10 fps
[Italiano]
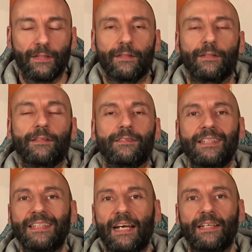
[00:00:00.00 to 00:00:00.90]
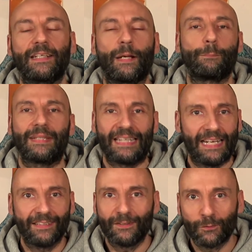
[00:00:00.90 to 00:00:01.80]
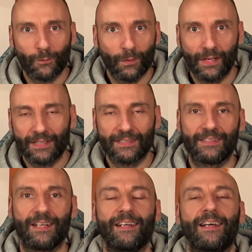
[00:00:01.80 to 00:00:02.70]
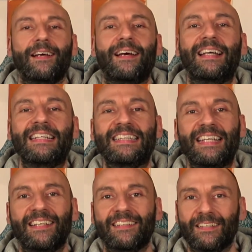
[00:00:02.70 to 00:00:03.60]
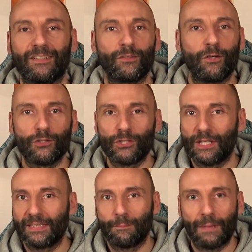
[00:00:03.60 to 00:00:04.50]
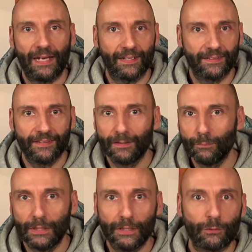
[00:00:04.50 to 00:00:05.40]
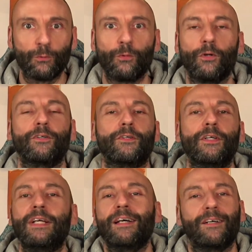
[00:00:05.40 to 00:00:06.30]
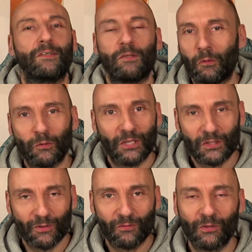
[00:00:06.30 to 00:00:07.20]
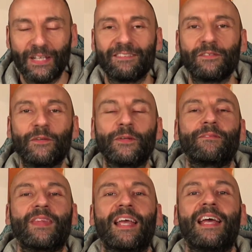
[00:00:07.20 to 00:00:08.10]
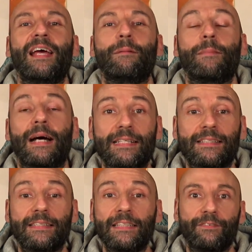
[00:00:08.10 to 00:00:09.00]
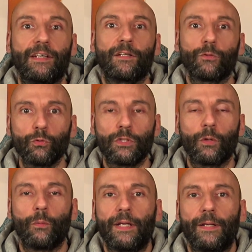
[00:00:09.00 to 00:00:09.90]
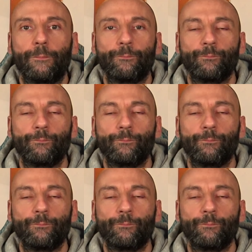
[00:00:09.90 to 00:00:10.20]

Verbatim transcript: eh, segnali captati con qualche strana antenna tecnologica da Marte, Nibiru o, o da dove volete voi, ma significano tutte quelle